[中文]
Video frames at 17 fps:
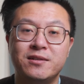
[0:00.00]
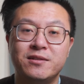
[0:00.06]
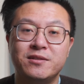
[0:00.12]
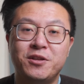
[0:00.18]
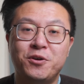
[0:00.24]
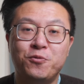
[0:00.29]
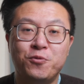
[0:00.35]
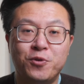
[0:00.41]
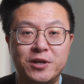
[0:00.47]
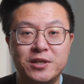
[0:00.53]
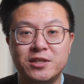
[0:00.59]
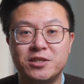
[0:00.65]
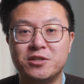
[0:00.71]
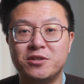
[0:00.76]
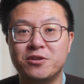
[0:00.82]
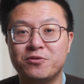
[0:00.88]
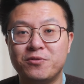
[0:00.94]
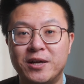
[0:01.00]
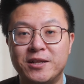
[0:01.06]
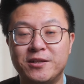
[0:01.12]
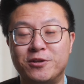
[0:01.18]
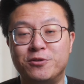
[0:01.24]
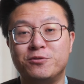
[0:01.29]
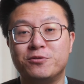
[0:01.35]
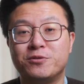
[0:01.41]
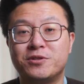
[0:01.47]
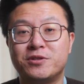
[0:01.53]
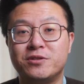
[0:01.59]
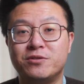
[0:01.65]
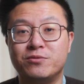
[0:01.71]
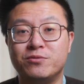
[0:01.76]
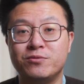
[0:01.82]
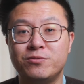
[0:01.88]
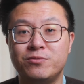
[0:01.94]
那我一直的观点就是，
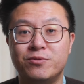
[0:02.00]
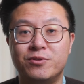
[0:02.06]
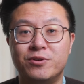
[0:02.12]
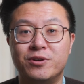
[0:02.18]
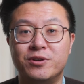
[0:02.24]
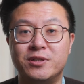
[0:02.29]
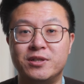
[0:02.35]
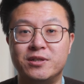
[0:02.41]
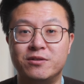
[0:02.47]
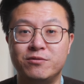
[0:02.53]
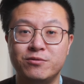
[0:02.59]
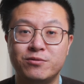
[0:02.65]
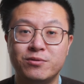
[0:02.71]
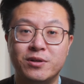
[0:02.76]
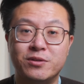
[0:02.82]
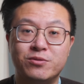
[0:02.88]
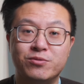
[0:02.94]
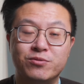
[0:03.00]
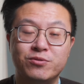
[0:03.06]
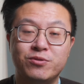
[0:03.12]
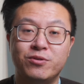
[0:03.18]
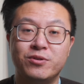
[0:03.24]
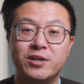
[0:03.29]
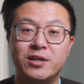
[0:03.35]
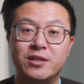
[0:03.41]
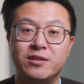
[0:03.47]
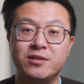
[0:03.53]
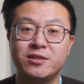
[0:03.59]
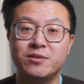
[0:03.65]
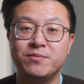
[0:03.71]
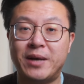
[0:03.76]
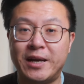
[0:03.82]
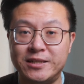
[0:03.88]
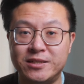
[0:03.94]
如果你的预算足够，肯定是
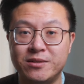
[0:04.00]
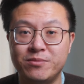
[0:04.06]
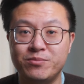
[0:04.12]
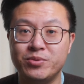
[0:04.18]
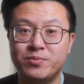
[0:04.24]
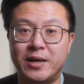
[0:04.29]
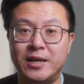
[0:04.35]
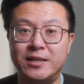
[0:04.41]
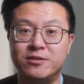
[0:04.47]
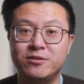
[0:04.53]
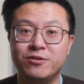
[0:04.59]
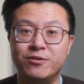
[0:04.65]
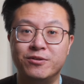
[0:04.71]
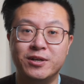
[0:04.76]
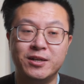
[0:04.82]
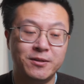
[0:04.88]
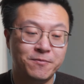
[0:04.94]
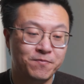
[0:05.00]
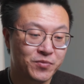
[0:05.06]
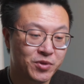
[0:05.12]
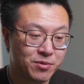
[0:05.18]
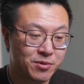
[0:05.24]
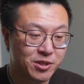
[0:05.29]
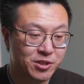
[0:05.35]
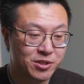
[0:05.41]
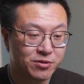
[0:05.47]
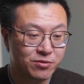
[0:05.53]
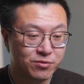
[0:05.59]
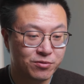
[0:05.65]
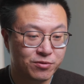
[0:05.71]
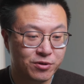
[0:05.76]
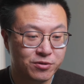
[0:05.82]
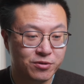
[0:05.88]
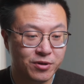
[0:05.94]
买新不买旧。特别是如
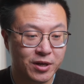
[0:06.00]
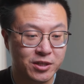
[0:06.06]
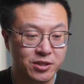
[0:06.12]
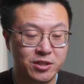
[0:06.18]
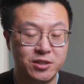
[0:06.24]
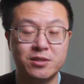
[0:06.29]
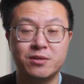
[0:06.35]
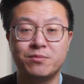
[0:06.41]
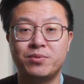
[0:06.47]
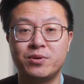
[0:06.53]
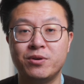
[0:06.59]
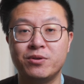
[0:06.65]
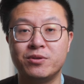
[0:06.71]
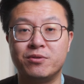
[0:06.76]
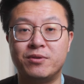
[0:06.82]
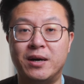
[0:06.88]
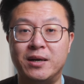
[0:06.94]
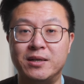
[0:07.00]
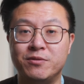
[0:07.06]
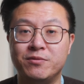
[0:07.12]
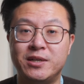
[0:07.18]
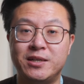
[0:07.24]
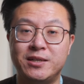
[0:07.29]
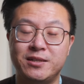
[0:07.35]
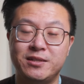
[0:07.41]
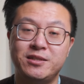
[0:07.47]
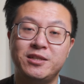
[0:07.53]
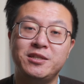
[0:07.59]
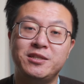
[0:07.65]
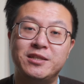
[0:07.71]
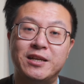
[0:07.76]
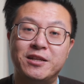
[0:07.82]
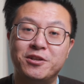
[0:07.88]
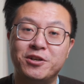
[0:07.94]
果选十四 Pro 的话，因为今
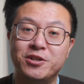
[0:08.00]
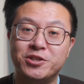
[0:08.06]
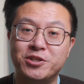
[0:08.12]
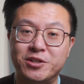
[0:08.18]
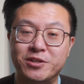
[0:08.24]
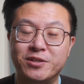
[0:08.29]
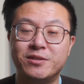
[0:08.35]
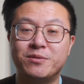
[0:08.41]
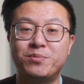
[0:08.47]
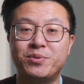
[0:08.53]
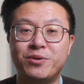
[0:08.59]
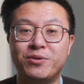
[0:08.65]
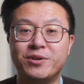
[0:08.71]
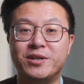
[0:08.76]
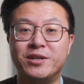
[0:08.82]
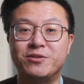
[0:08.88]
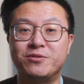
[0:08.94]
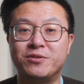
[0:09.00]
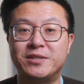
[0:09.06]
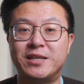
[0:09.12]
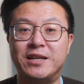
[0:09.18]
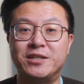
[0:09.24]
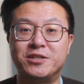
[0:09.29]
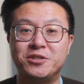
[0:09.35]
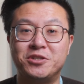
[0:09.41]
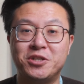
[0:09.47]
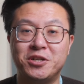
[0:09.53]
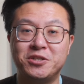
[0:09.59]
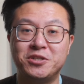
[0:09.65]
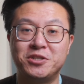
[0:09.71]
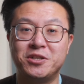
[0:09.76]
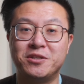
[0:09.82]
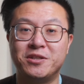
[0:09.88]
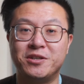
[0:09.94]
年的十四 Pro 可以说才是真
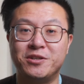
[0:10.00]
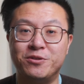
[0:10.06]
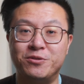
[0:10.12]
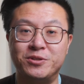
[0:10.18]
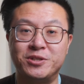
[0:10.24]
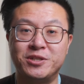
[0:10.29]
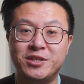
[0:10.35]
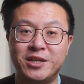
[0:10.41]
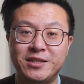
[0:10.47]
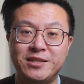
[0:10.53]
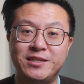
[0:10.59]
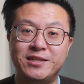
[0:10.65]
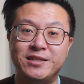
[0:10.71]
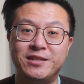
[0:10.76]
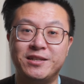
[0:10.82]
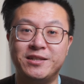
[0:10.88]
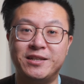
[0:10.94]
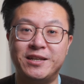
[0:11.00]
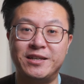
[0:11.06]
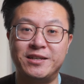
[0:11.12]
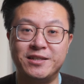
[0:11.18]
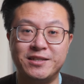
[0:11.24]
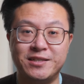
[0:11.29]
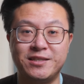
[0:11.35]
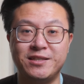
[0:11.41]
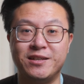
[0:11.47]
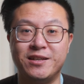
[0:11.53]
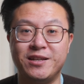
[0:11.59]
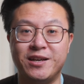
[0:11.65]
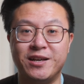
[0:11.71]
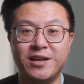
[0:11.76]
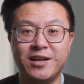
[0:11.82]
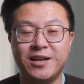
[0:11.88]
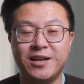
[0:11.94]
正的有升级的那个系列。